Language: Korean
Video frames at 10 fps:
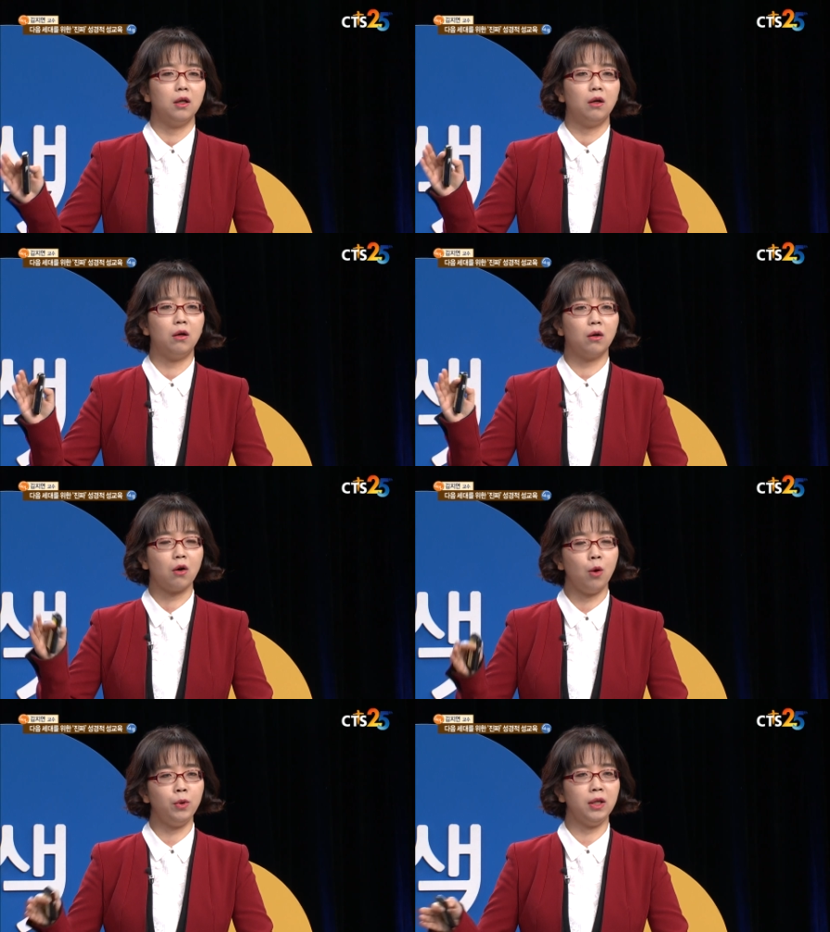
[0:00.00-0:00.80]
어,
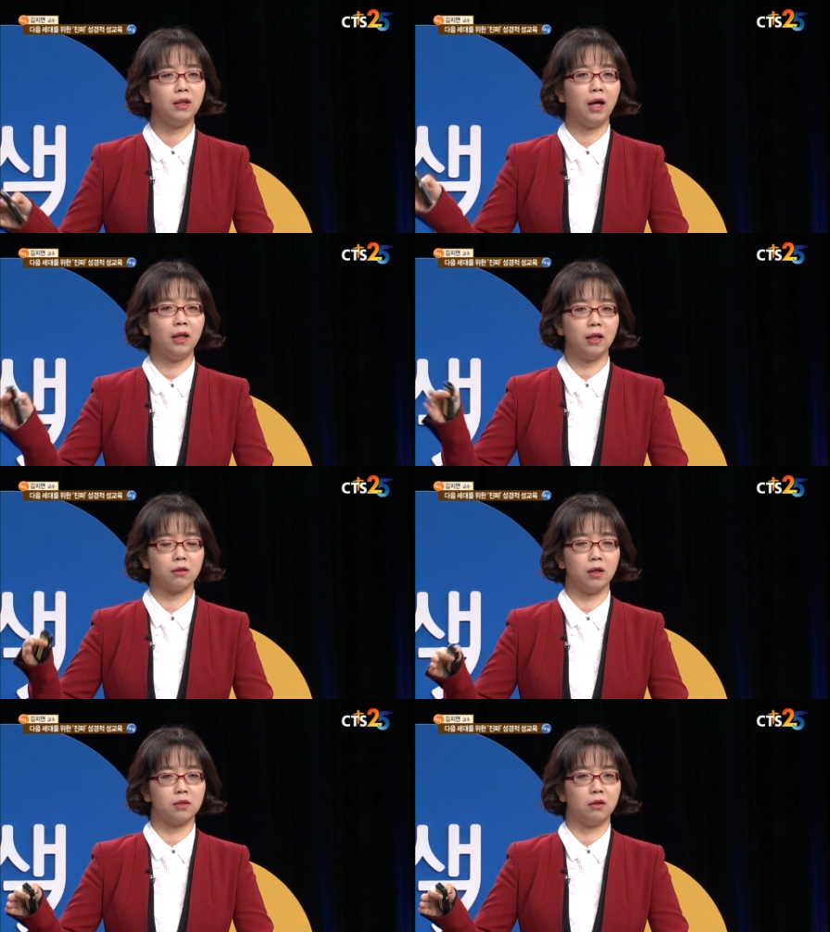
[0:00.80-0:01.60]
커뮤니티
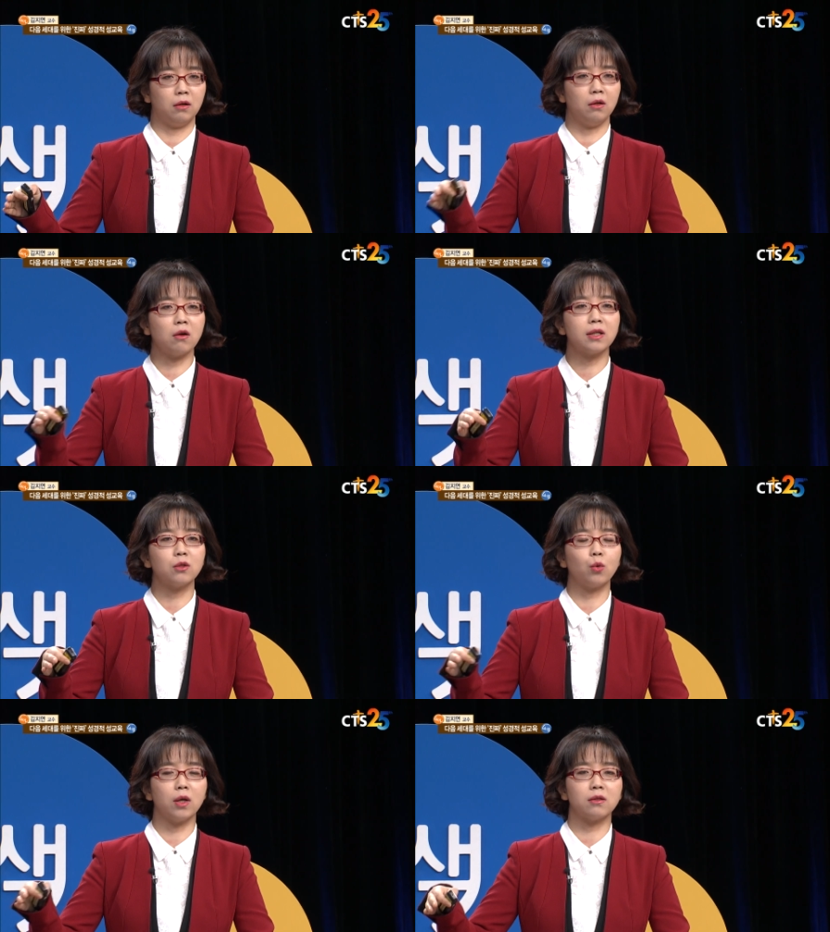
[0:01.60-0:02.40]
안에서의 성, 역사
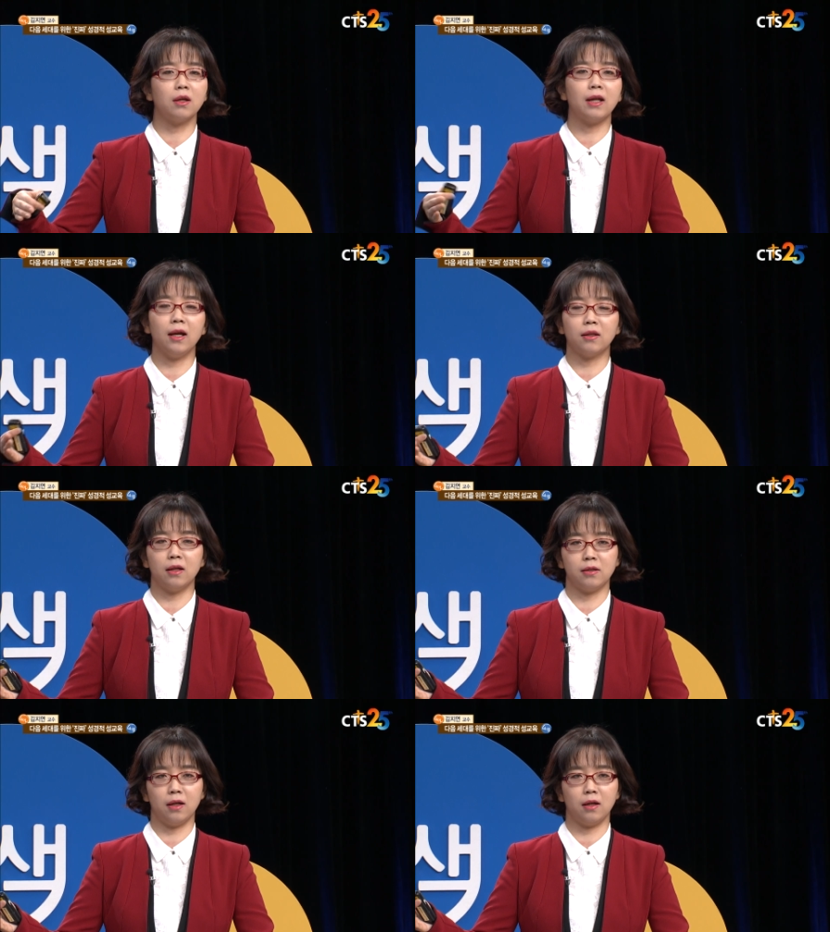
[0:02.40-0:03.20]
속에서의 나의
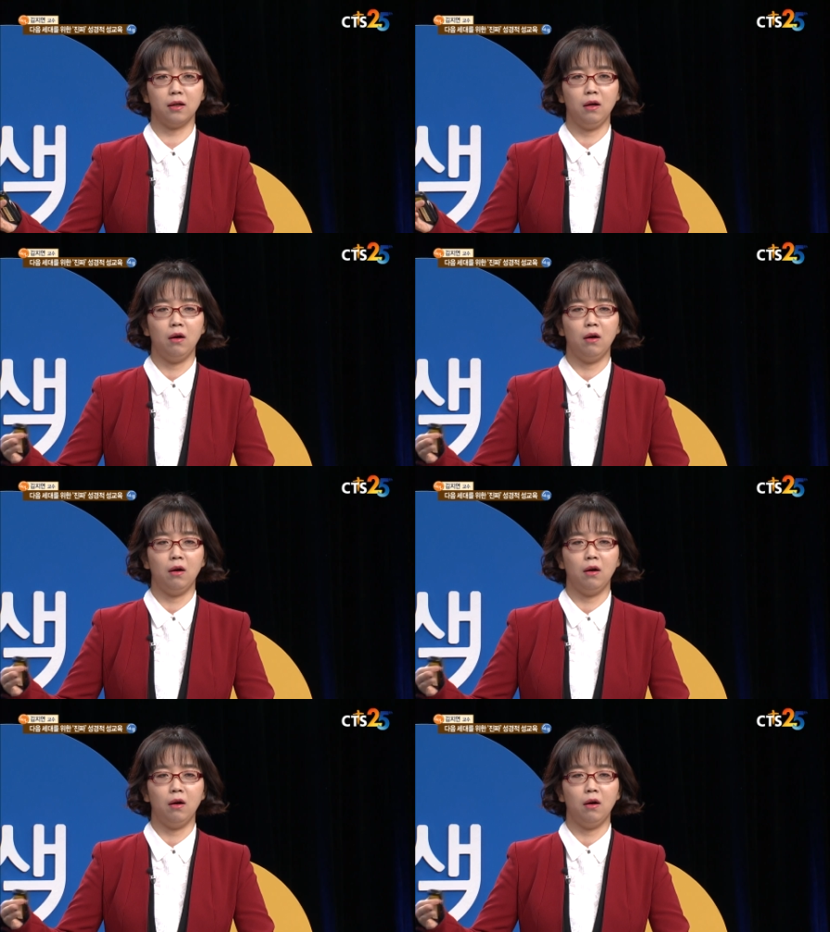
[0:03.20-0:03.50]
탄생,